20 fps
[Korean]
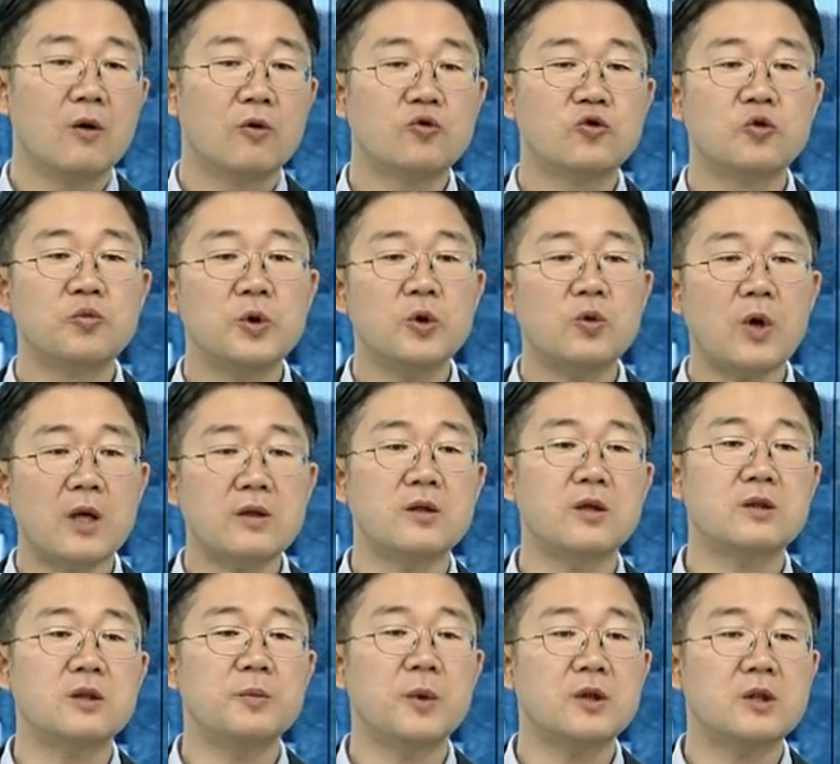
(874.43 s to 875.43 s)
주문이 꽉
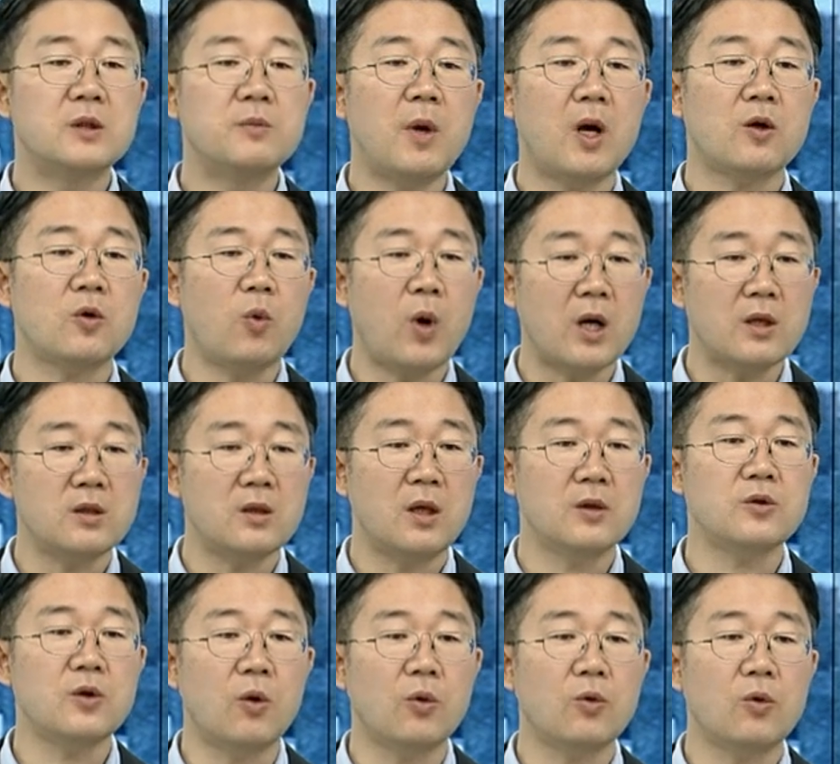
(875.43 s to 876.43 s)
찼으면 그만큼 확실한
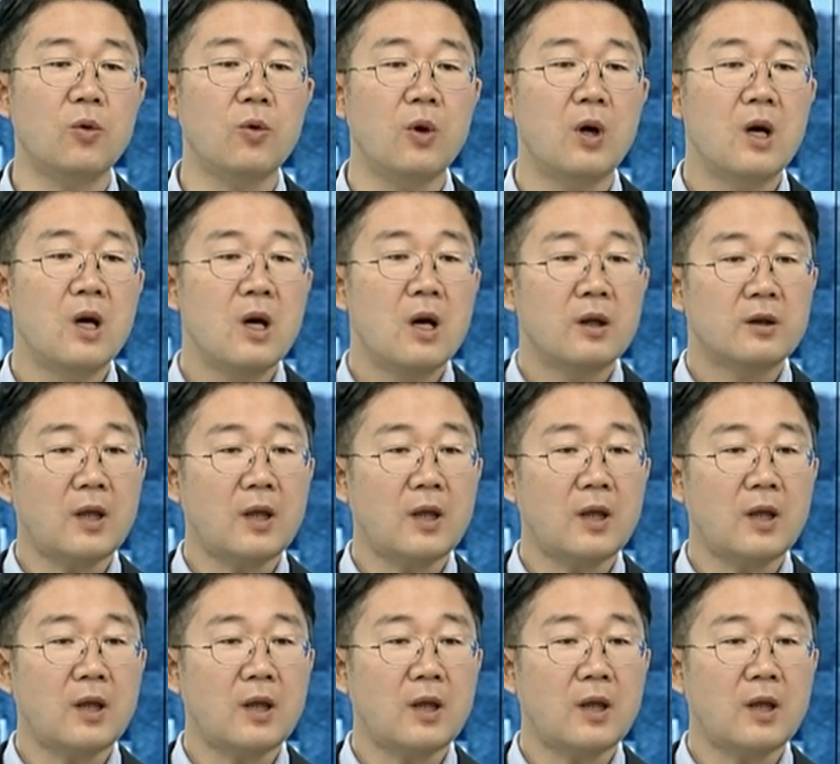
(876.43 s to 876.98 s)
게 없고